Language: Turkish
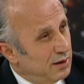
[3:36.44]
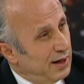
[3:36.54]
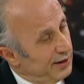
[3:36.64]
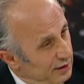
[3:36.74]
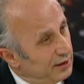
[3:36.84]

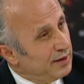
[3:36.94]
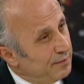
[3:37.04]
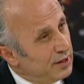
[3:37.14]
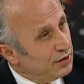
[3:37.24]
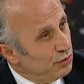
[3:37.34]

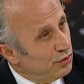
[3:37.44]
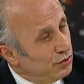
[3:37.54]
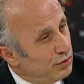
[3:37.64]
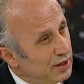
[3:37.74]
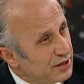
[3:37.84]
Aydınlanmanın
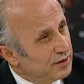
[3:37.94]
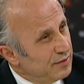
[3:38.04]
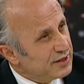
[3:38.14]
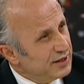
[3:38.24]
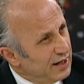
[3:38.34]
önünün
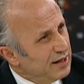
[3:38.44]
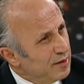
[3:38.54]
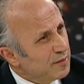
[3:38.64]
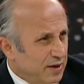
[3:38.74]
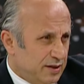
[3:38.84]
açılması ne
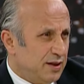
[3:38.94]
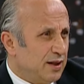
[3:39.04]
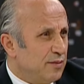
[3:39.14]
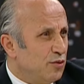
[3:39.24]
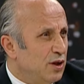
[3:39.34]
demek?
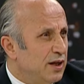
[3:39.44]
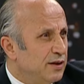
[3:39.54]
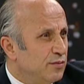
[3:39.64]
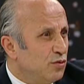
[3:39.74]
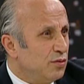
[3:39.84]
Batı'da da
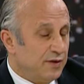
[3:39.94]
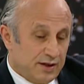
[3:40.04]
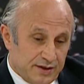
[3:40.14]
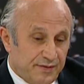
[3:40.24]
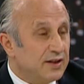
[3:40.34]
böyledir bu.
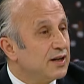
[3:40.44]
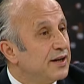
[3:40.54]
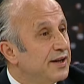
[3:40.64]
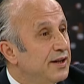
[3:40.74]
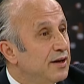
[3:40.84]
Felsefe
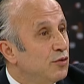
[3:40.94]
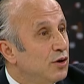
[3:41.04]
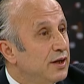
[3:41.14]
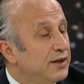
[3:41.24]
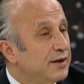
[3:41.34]
tarihinde
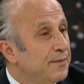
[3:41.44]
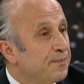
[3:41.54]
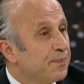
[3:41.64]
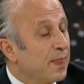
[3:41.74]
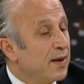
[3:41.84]
böyledir.
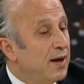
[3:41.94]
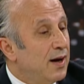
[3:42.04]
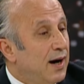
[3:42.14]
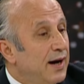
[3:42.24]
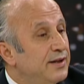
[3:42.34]

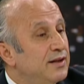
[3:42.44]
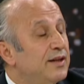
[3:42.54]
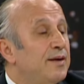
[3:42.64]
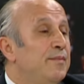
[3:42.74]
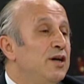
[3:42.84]

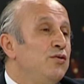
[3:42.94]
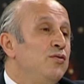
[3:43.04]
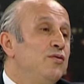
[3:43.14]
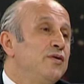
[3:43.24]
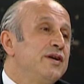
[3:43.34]
Aydınlanmanın
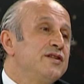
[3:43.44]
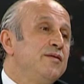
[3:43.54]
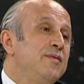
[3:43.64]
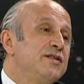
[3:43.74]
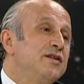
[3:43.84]
önünün
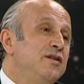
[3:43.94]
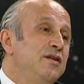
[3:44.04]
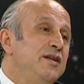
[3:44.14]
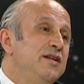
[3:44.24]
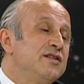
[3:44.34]

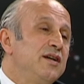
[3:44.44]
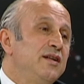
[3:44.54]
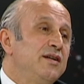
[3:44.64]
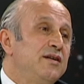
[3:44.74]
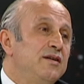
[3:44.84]
açılmasının
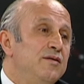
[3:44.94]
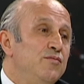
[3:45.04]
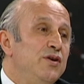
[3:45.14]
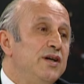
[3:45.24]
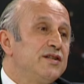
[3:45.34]
insanlık
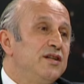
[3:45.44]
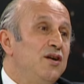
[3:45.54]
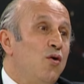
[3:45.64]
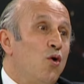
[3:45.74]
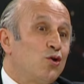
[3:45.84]

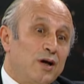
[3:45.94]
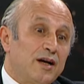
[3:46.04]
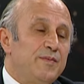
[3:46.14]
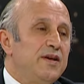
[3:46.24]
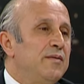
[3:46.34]
bünyesinde
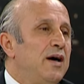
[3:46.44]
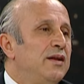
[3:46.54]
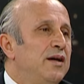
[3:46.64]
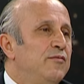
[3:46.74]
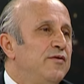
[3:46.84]
ortak bir
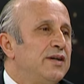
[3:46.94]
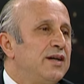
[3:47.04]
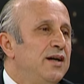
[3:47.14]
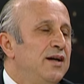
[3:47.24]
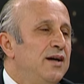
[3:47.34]
anlamı var.
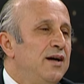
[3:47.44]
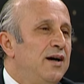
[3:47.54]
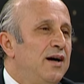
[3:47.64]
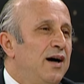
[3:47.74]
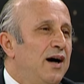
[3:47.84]

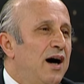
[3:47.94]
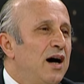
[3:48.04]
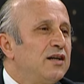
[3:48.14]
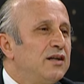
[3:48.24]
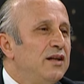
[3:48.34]

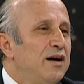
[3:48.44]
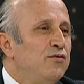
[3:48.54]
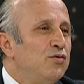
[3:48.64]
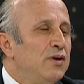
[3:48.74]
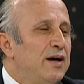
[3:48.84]
Akla
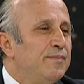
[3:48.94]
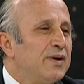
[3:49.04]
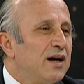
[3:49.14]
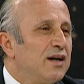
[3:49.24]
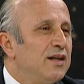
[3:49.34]
vurulan
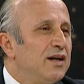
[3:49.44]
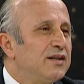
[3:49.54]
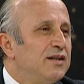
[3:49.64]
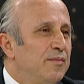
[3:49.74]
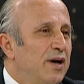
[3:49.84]

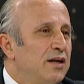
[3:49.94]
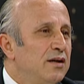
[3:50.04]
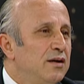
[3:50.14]
prangaları kırmak.